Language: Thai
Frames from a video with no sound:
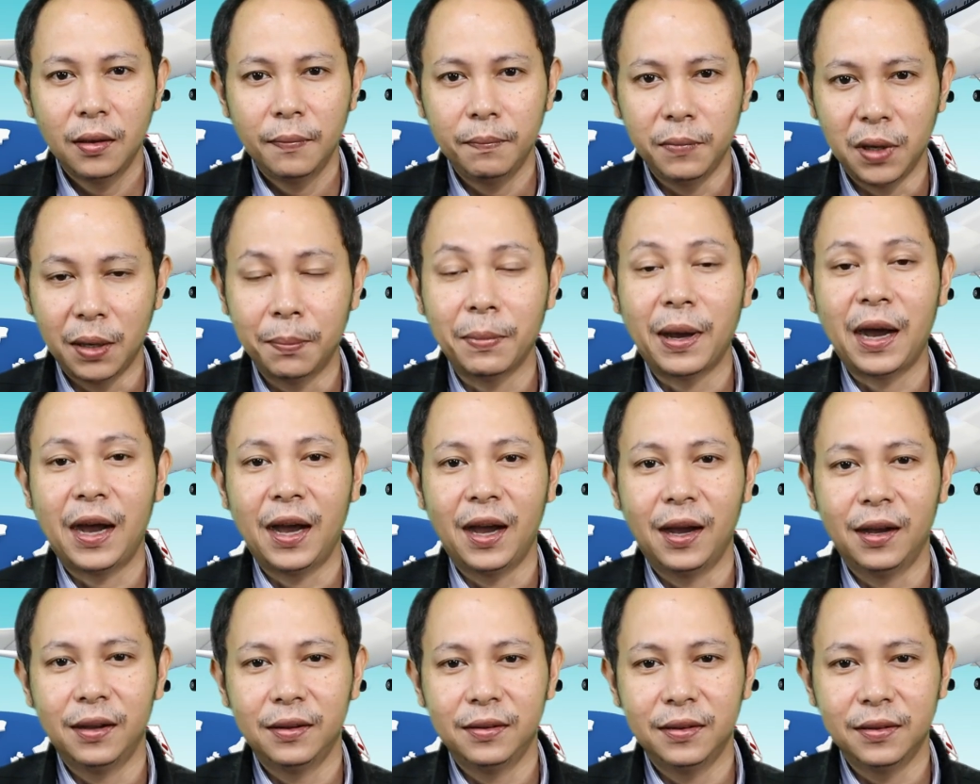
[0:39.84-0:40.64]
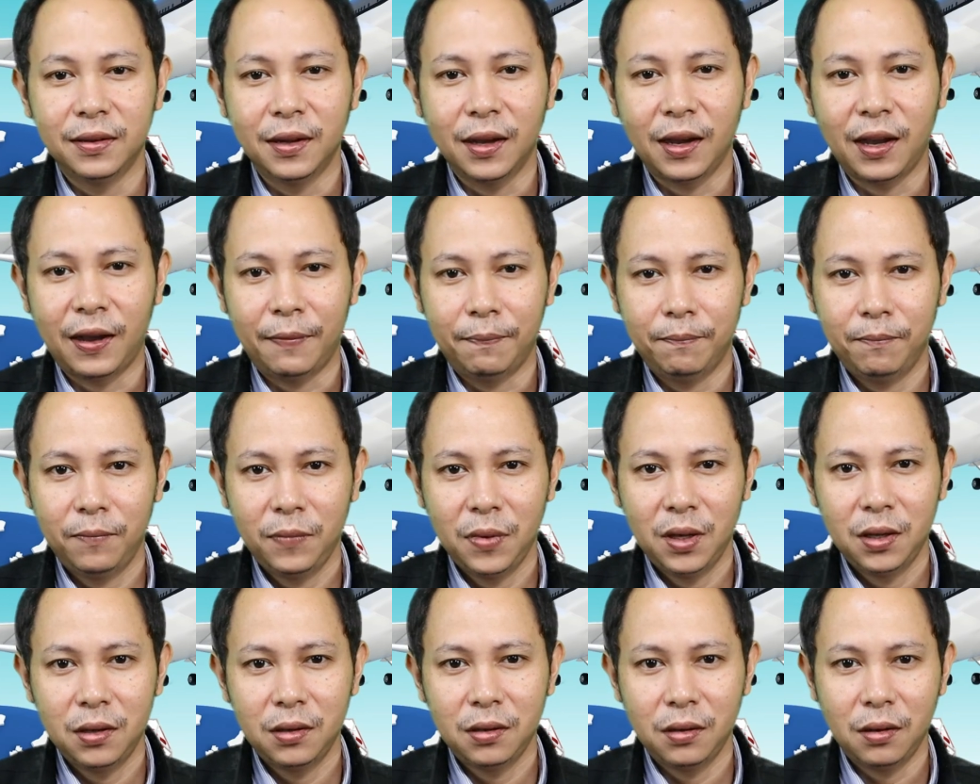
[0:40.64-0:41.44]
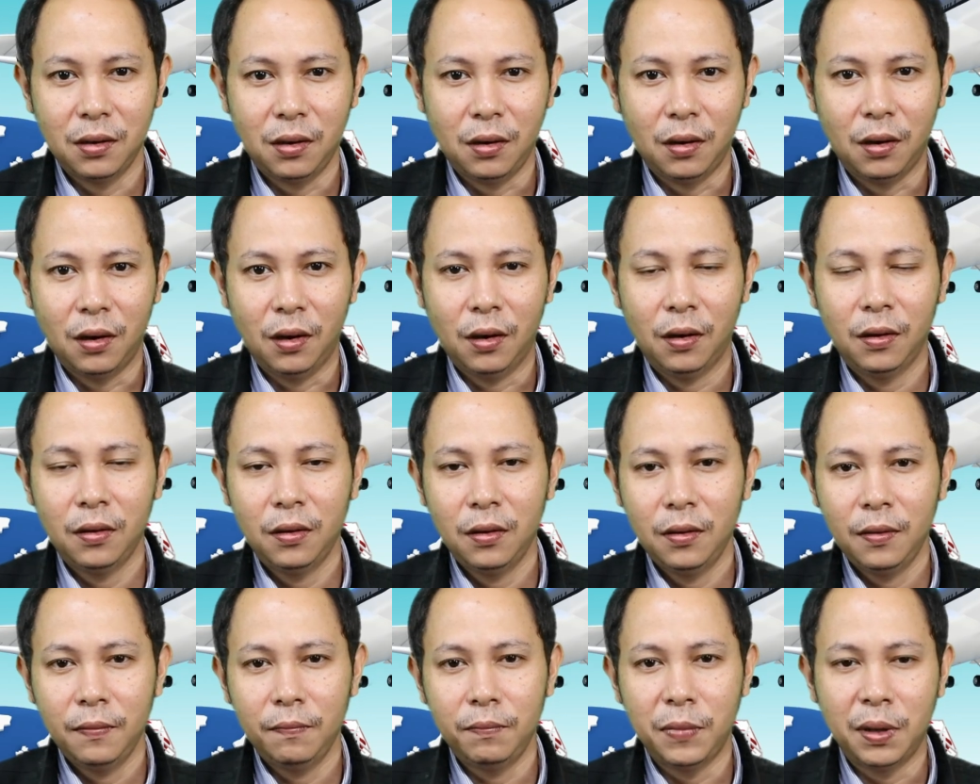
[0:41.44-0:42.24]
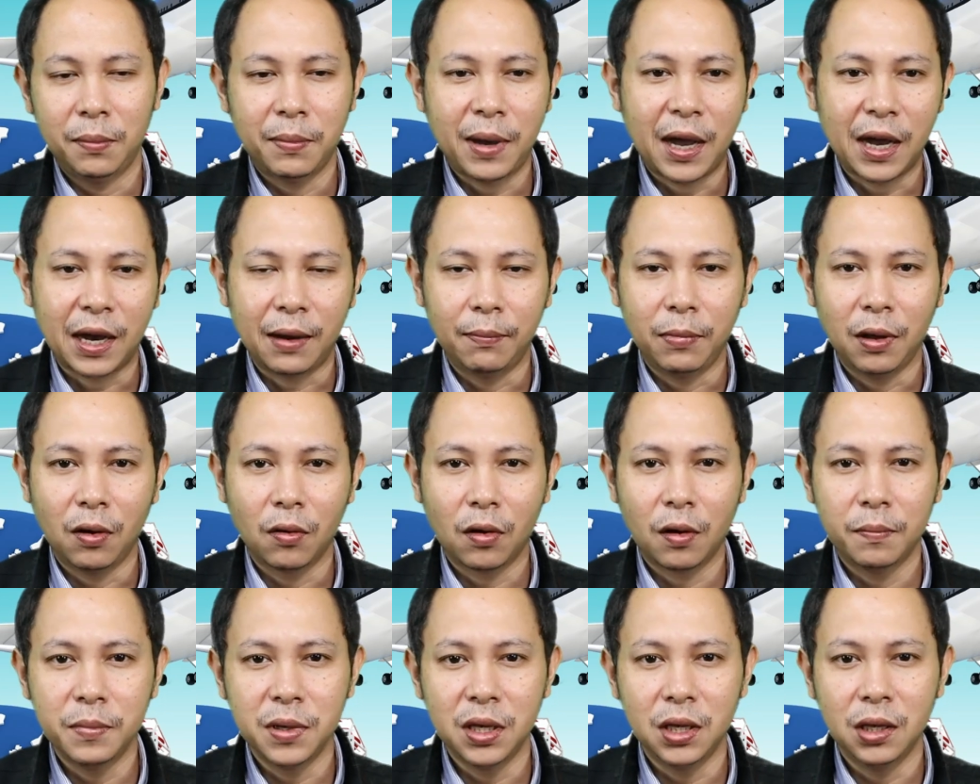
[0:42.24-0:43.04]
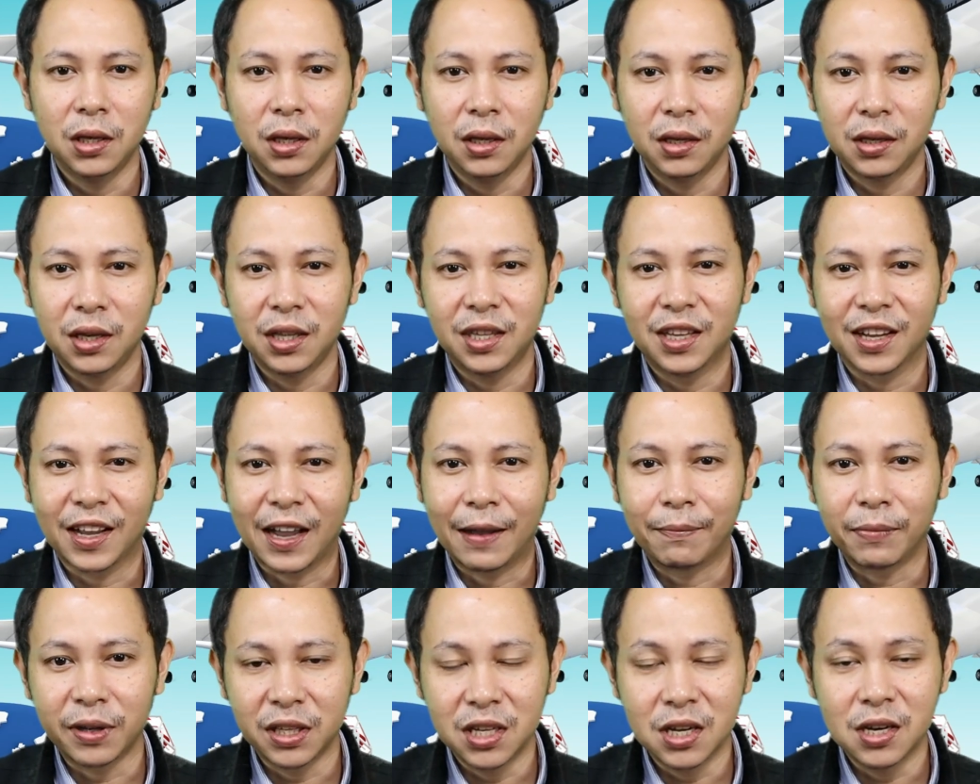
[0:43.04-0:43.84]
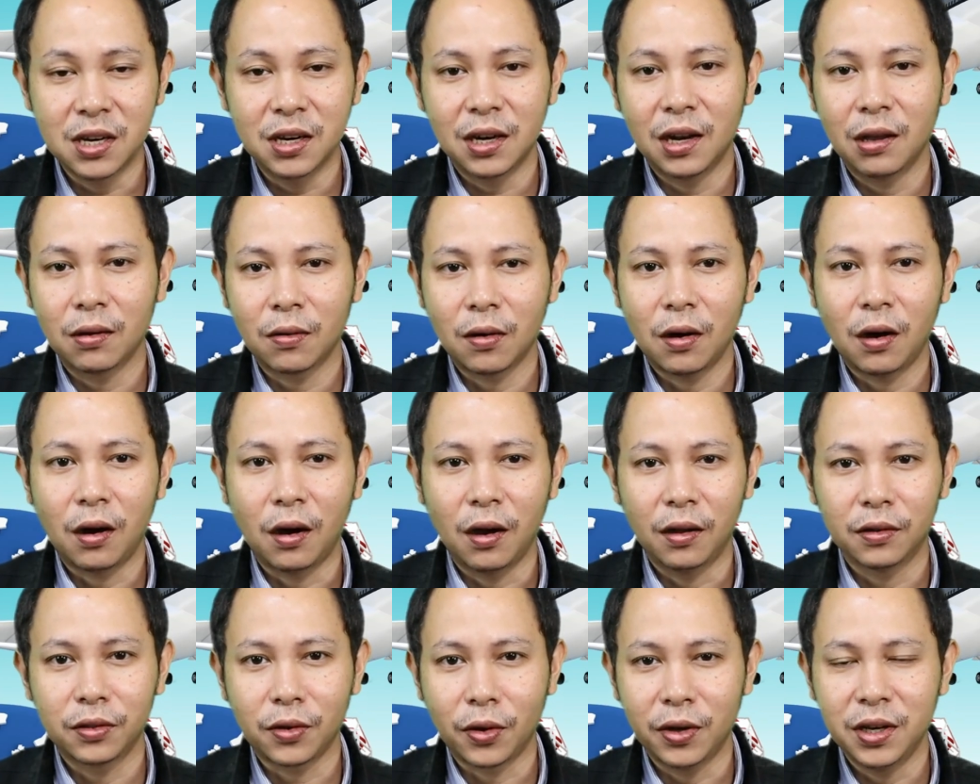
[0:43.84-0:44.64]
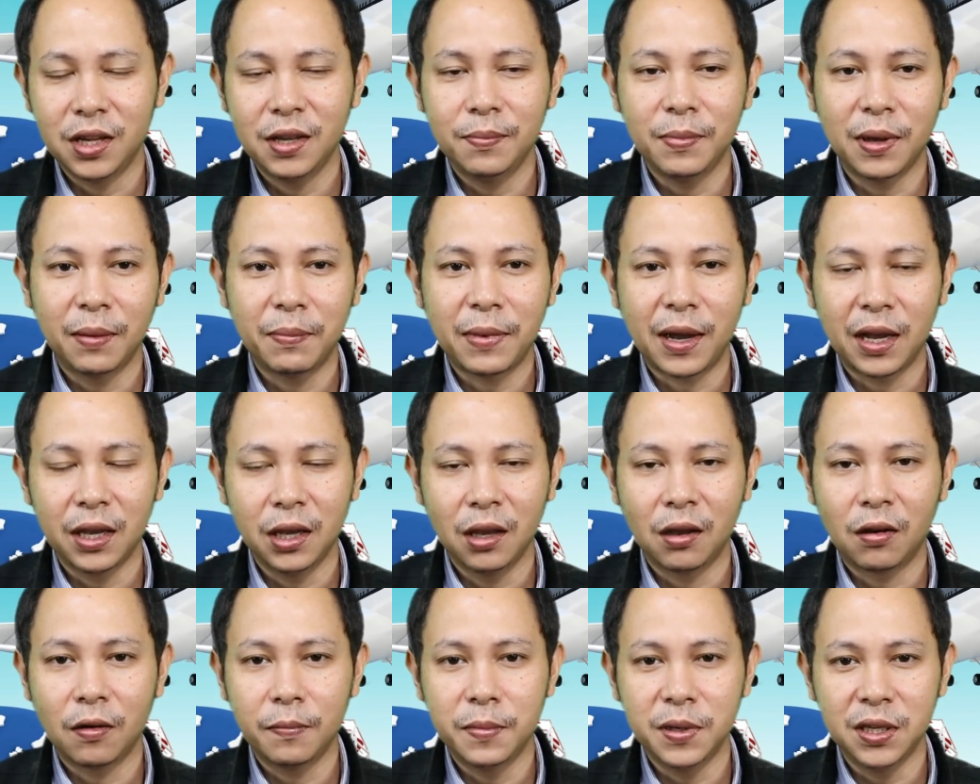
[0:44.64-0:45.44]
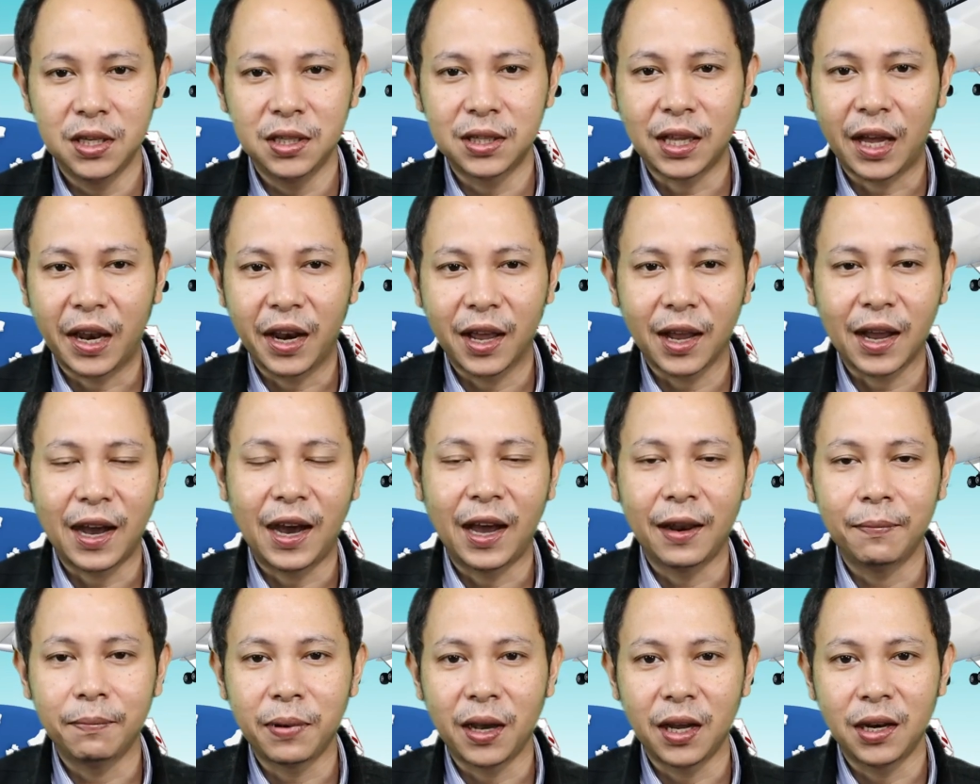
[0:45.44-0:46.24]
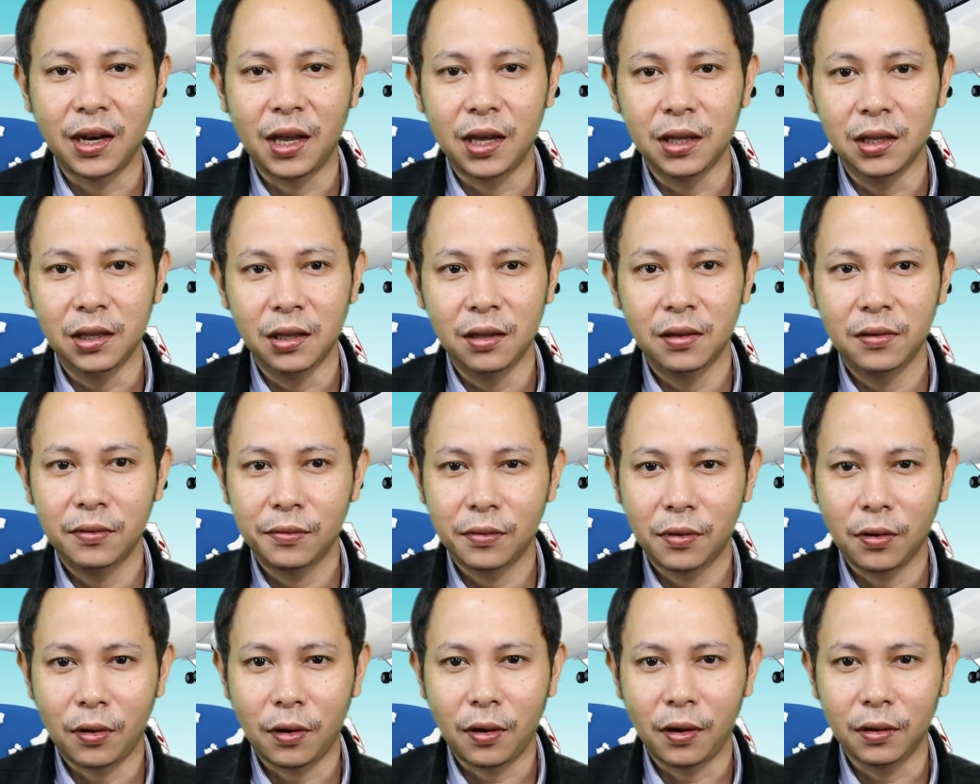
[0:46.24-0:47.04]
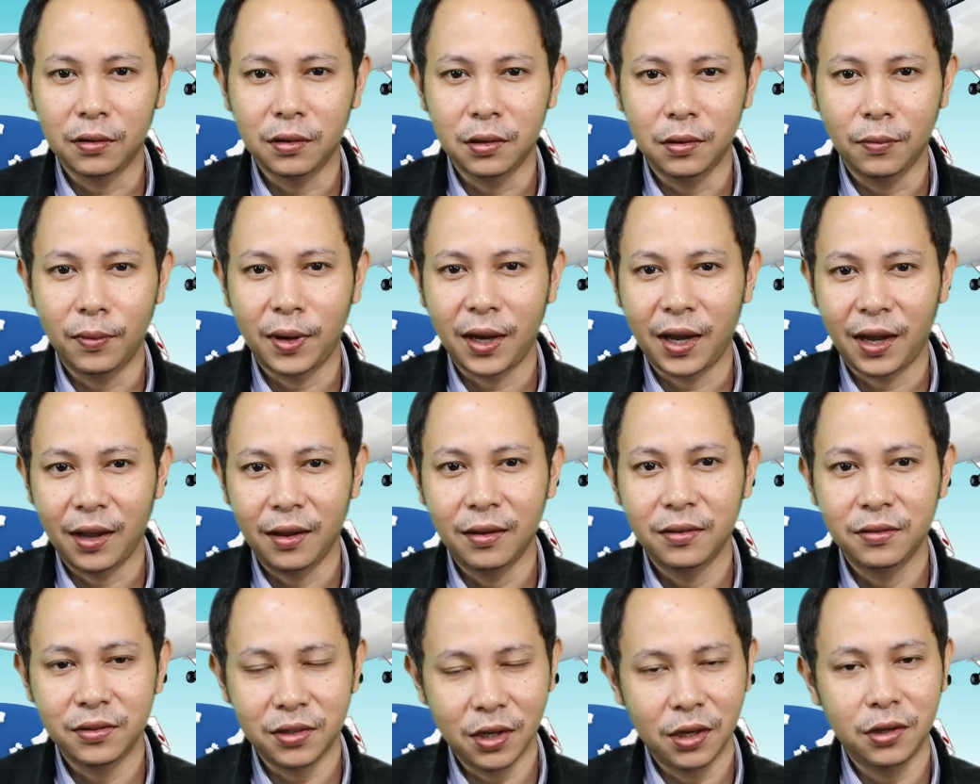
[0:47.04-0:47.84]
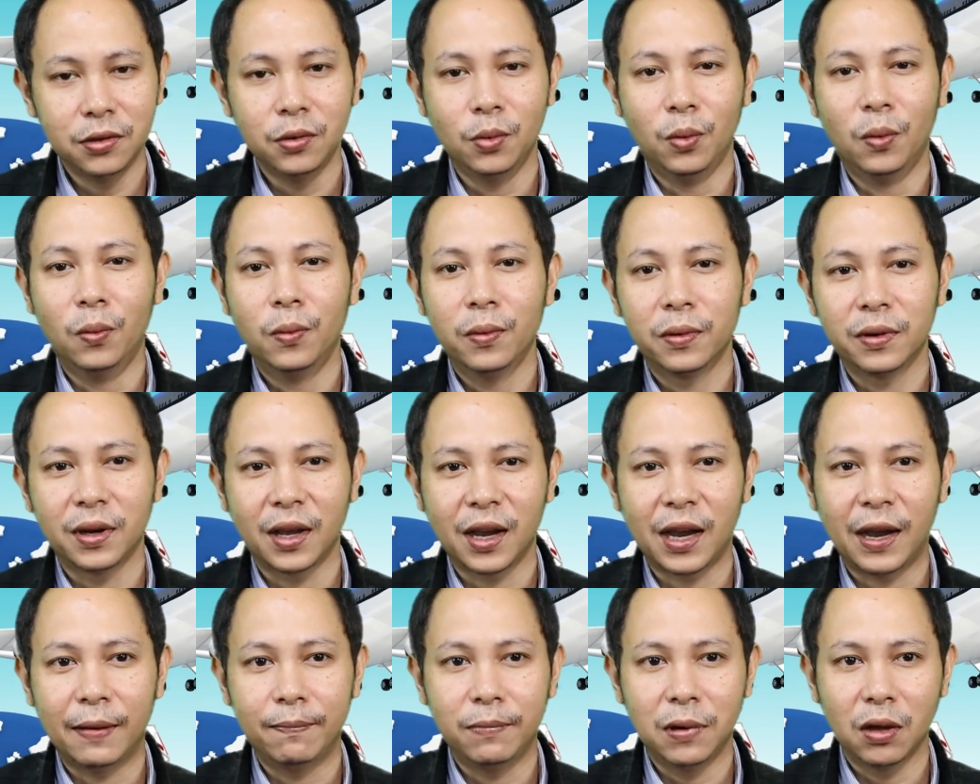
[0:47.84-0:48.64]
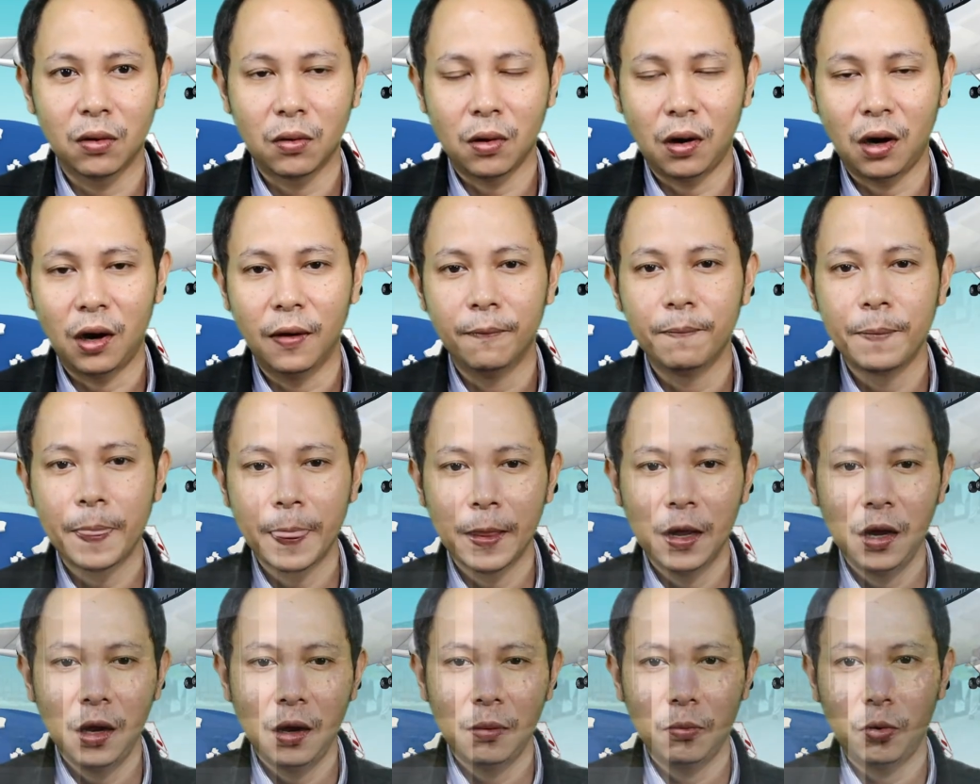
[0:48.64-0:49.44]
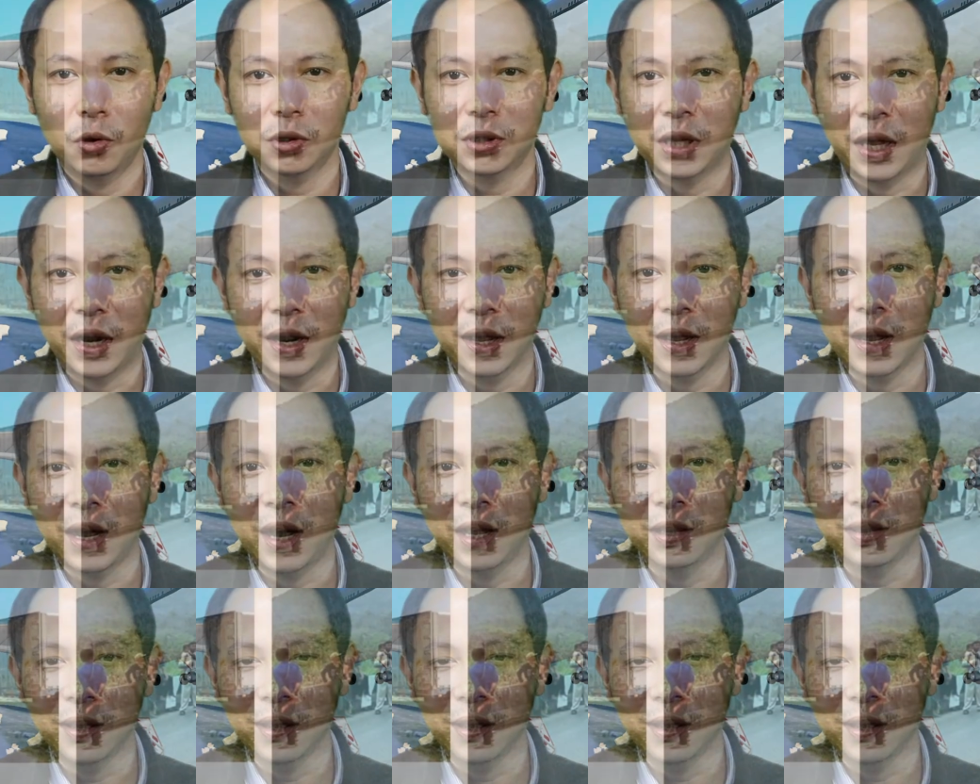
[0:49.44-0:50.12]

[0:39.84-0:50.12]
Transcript: เมียนมานะครับก็เมียนมากับเราก็มีกิจกรรมกันเยอะแล้วก็ตอนนี้เมียนมาเองก็มีสถานการณ์ภายในก็ถือว่าเยอะอยู่นะครับแล้วก็พวกสถานการ